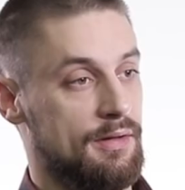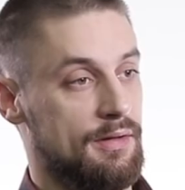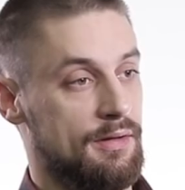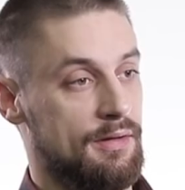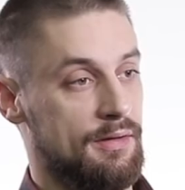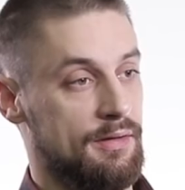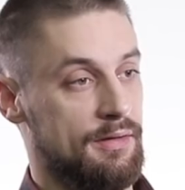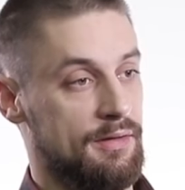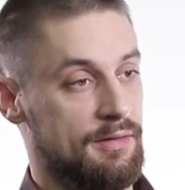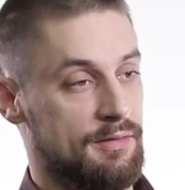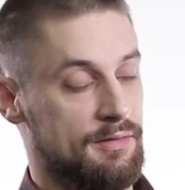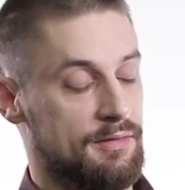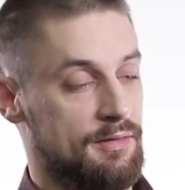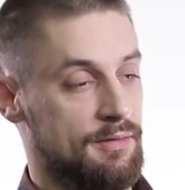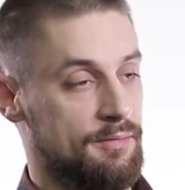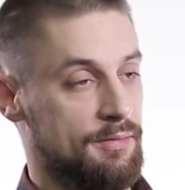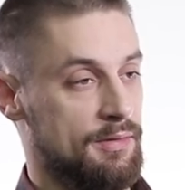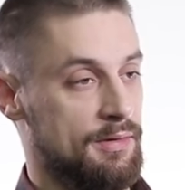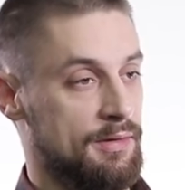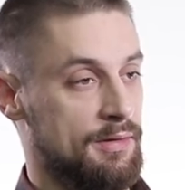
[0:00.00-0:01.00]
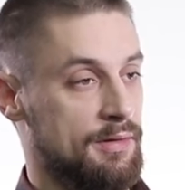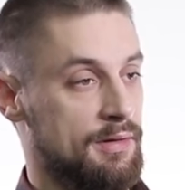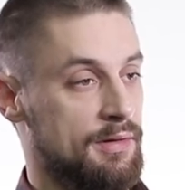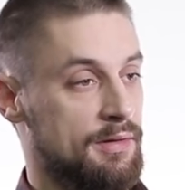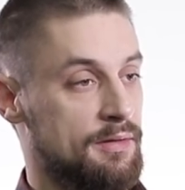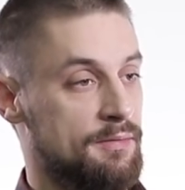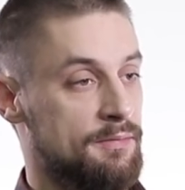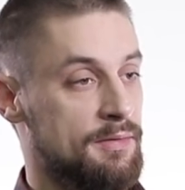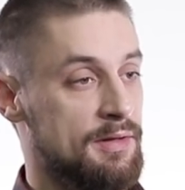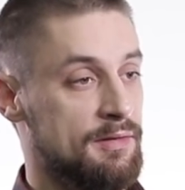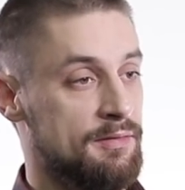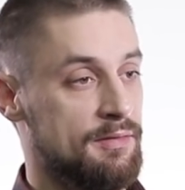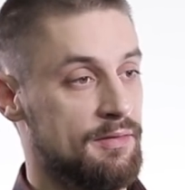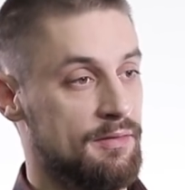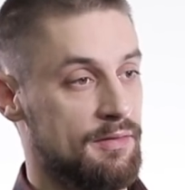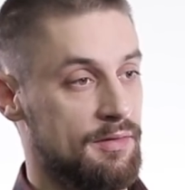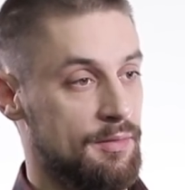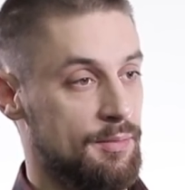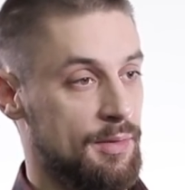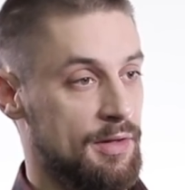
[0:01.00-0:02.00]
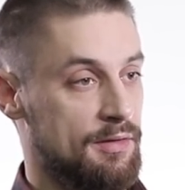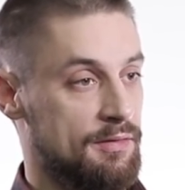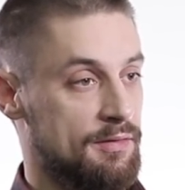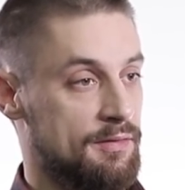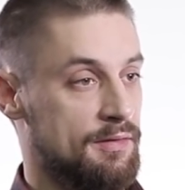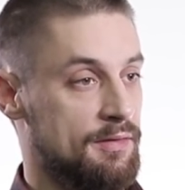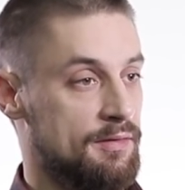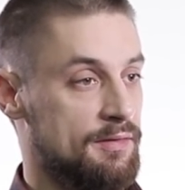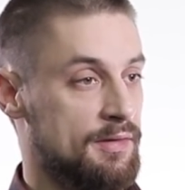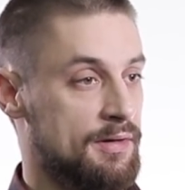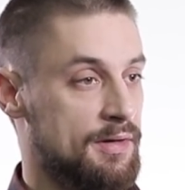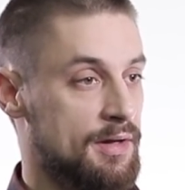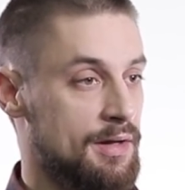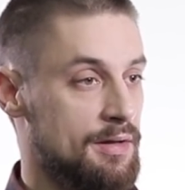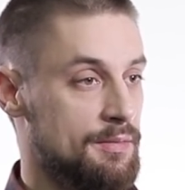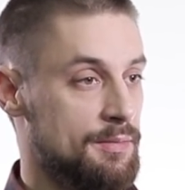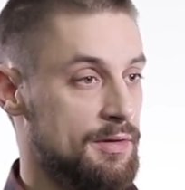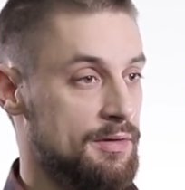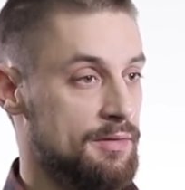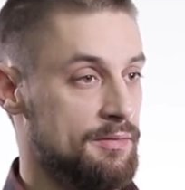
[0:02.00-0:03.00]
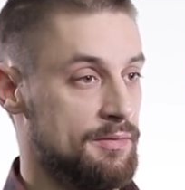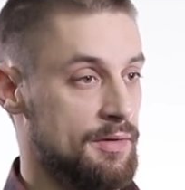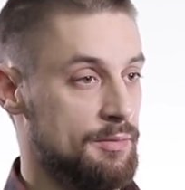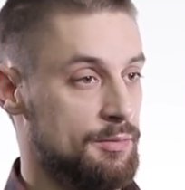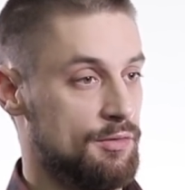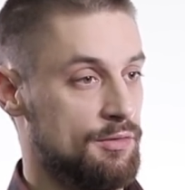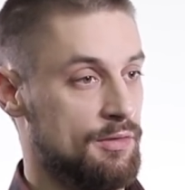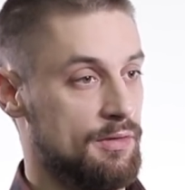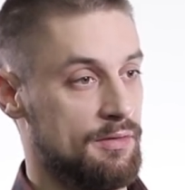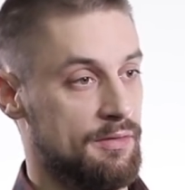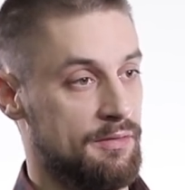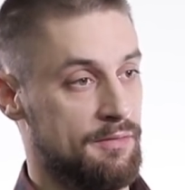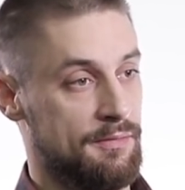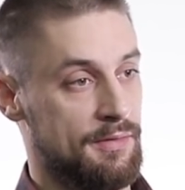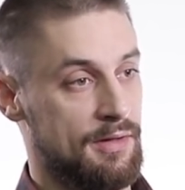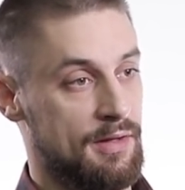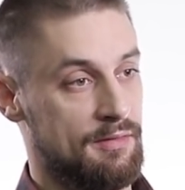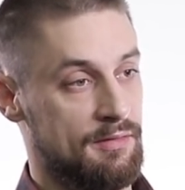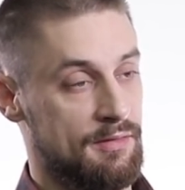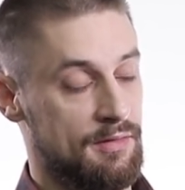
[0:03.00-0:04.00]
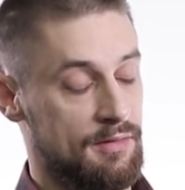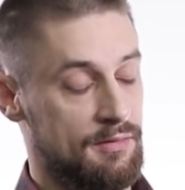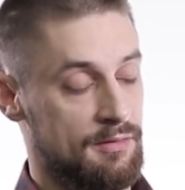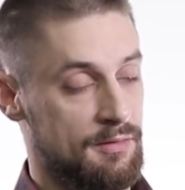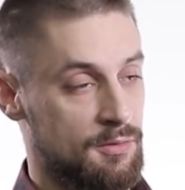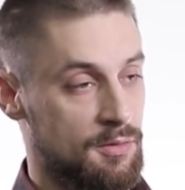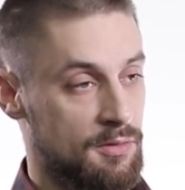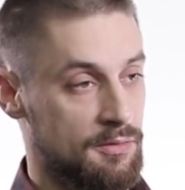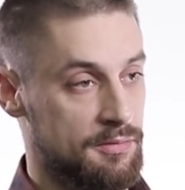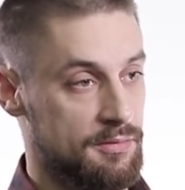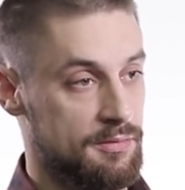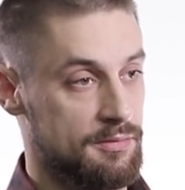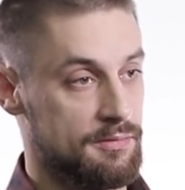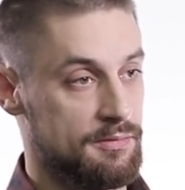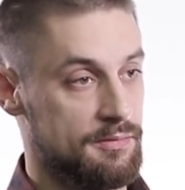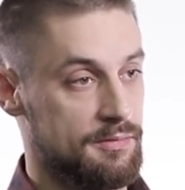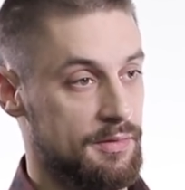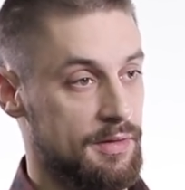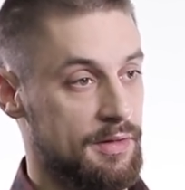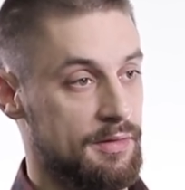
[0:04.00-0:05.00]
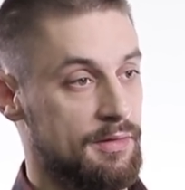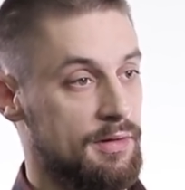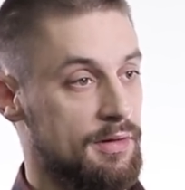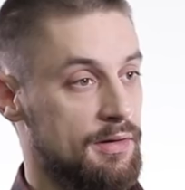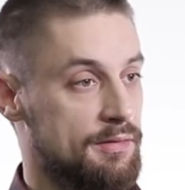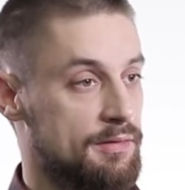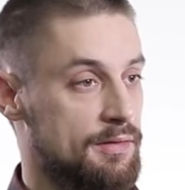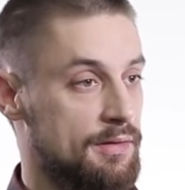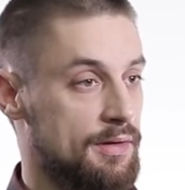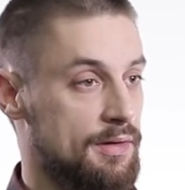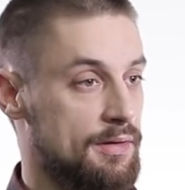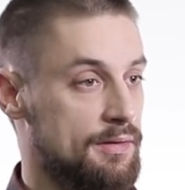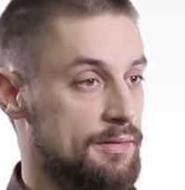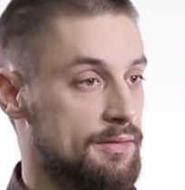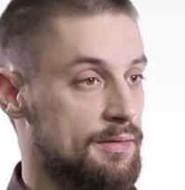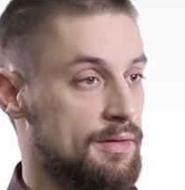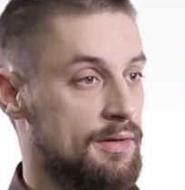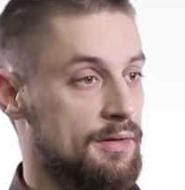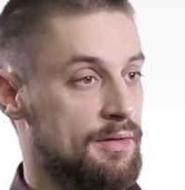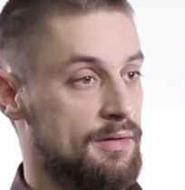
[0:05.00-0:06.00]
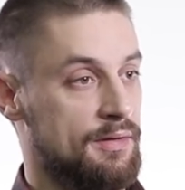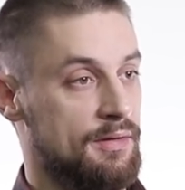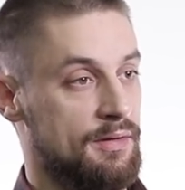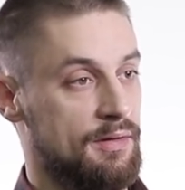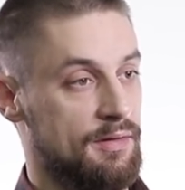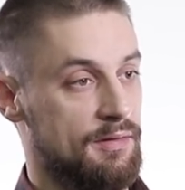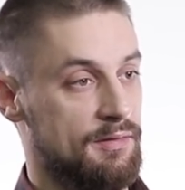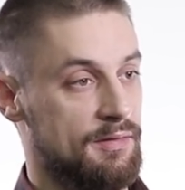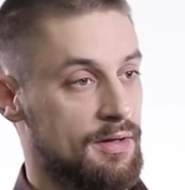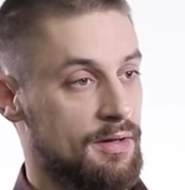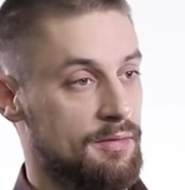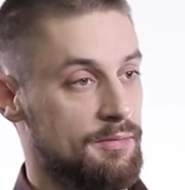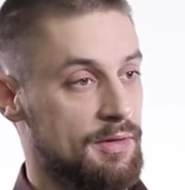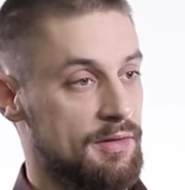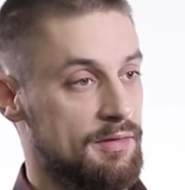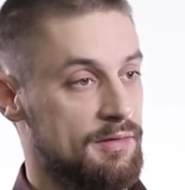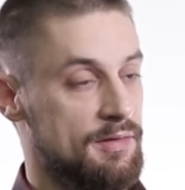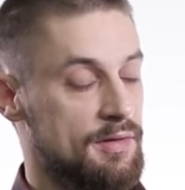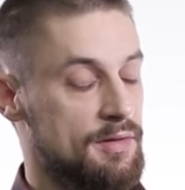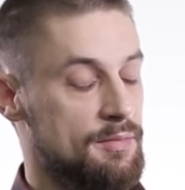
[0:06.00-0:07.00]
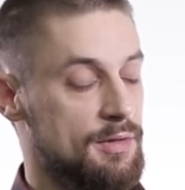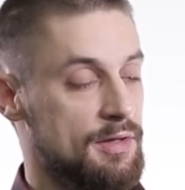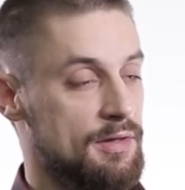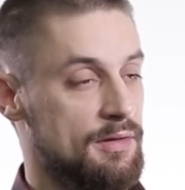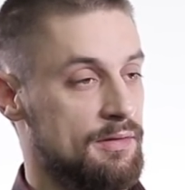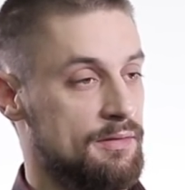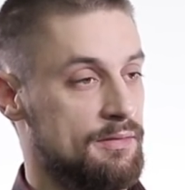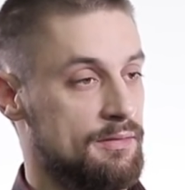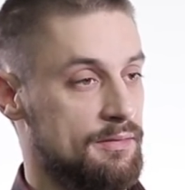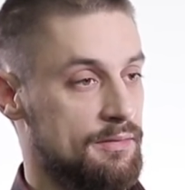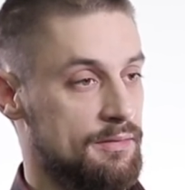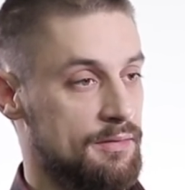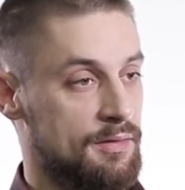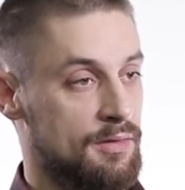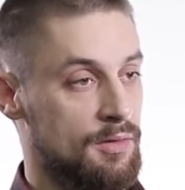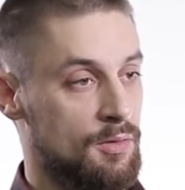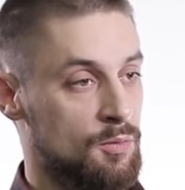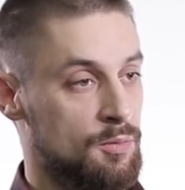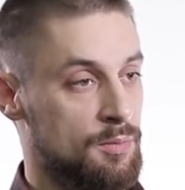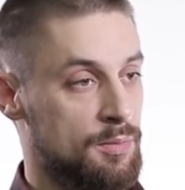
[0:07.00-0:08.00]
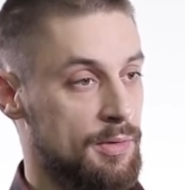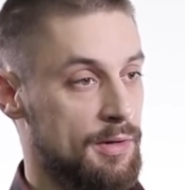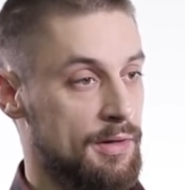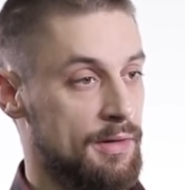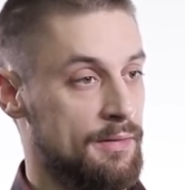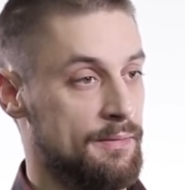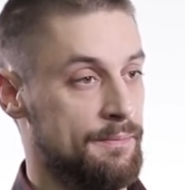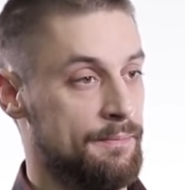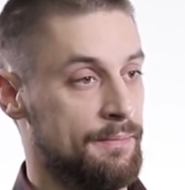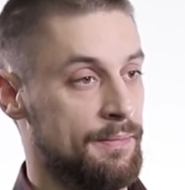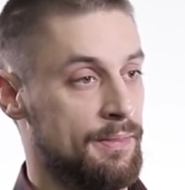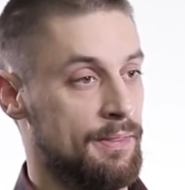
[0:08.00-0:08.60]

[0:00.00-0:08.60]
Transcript: А если вы лингвист, занимаетесь языками, вам нужна классификация языков. Вы их делите на языковые семьи, группы.